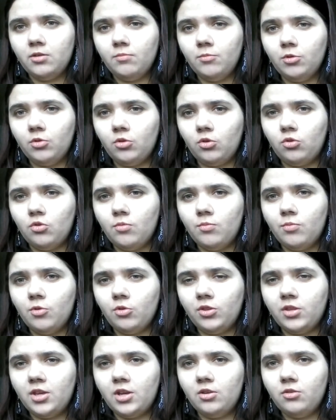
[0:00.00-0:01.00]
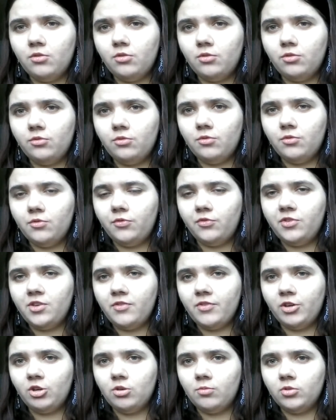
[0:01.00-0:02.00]
pendant que le bordel de Luffy
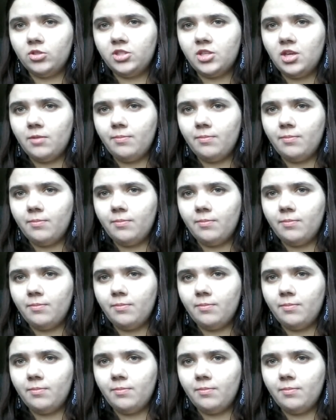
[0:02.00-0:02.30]
avait commencé